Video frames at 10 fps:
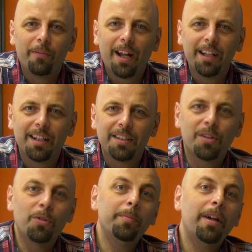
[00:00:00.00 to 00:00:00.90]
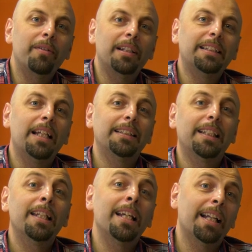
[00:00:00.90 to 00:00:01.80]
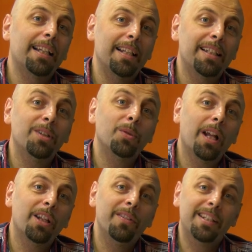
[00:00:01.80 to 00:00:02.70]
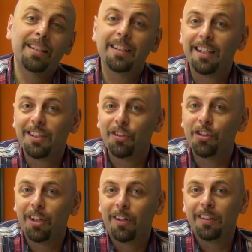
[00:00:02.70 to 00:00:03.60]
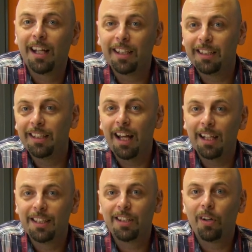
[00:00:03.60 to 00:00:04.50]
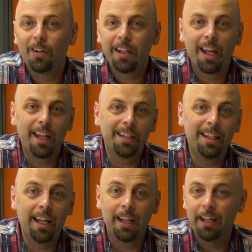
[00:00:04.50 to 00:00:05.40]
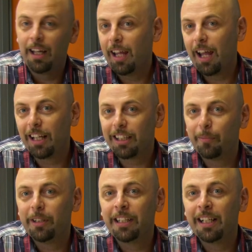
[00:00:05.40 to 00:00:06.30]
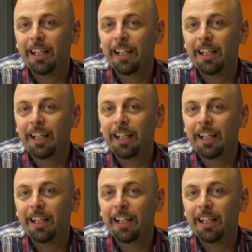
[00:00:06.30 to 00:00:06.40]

Writer's Room è una stanza dedicata alla scrittura dove sentirsi circondati da storie, idee e altre menti